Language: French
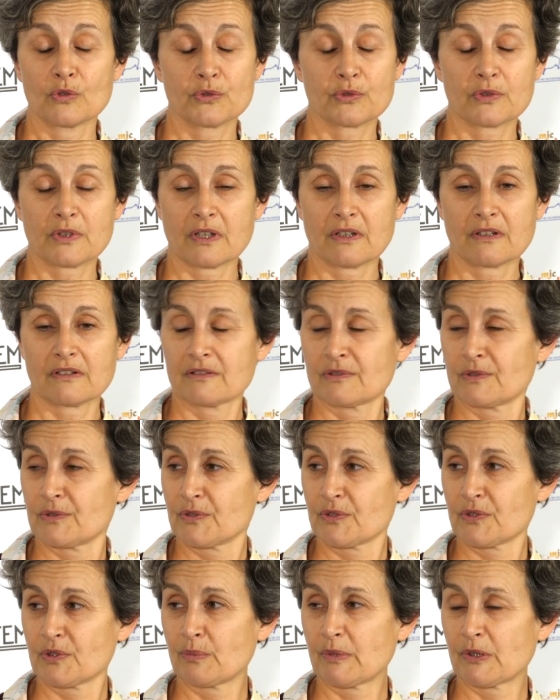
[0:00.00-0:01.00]
En tout cas,
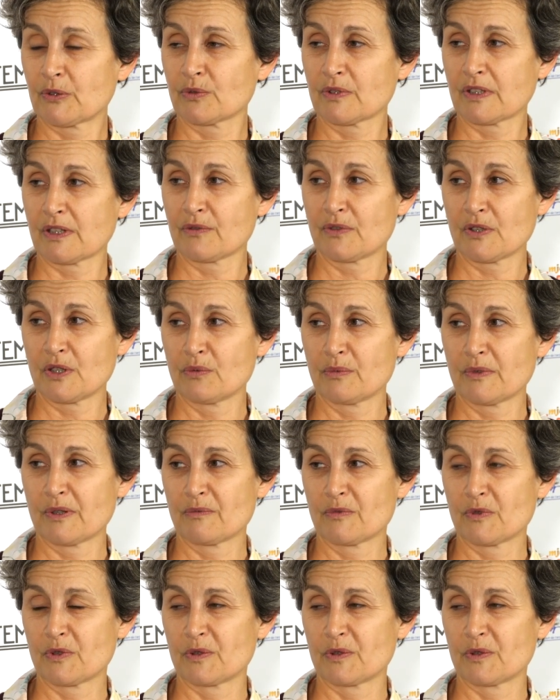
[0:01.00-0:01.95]
c'est pas tout à fait le même.